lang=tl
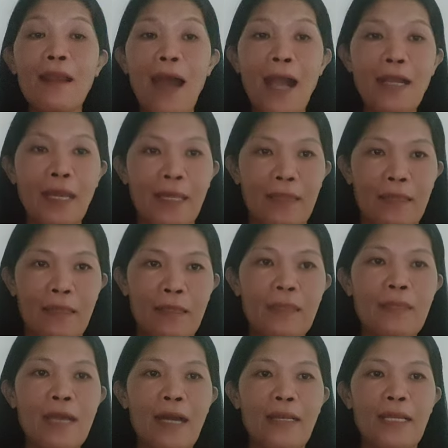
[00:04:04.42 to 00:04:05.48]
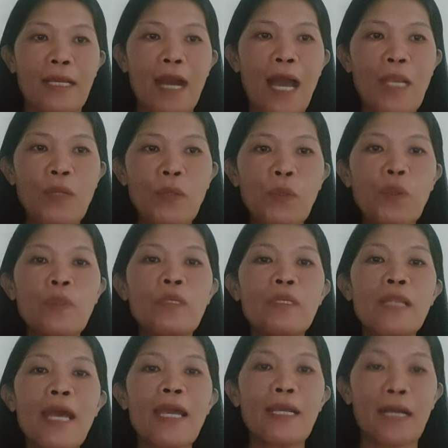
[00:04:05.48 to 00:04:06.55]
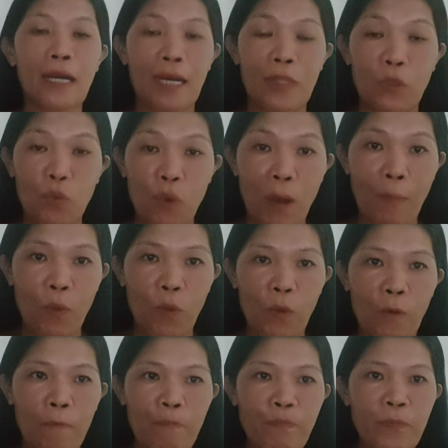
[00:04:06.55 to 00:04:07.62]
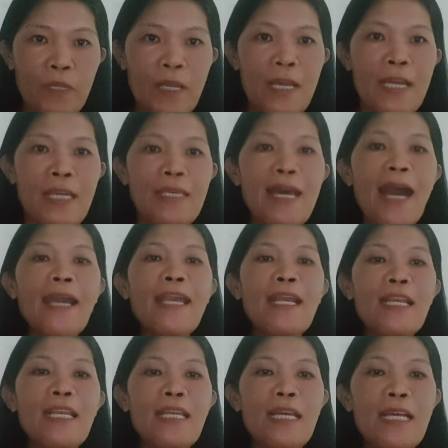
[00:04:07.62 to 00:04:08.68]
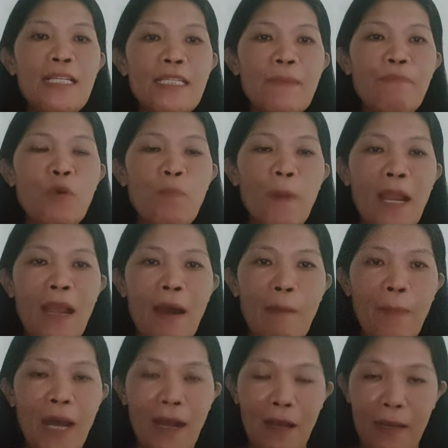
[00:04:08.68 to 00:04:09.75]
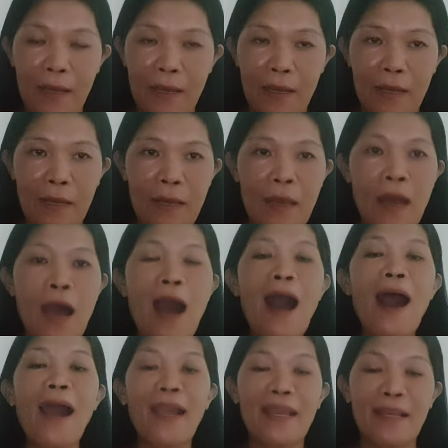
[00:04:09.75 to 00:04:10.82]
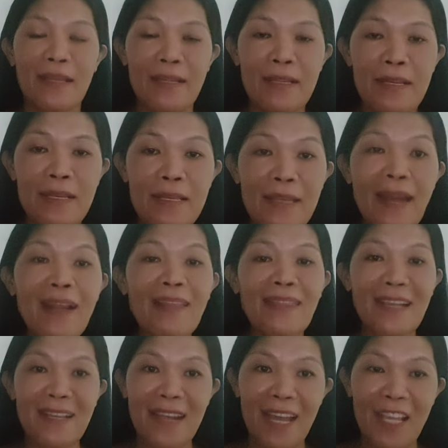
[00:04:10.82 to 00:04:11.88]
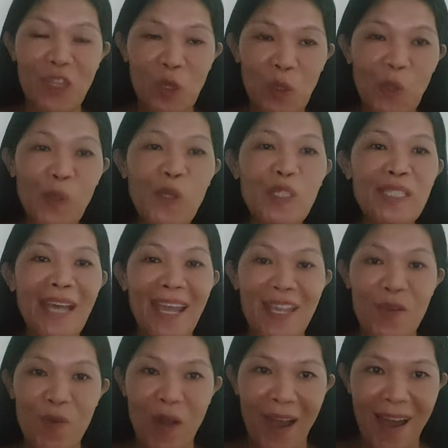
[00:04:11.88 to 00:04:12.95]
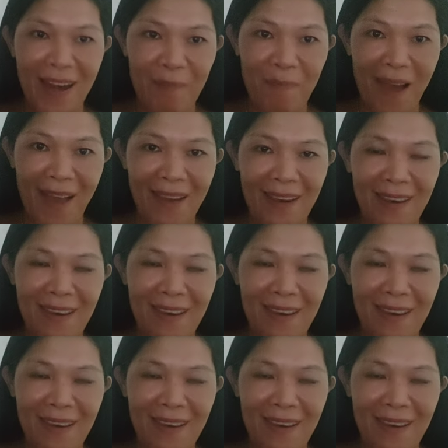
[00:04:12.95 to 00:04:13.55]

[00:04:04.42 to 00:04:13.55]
langit ng regalo na ikakatuwa mo. Dahil iniisip mo pa lamang ay darating na ito sa iyong harapan.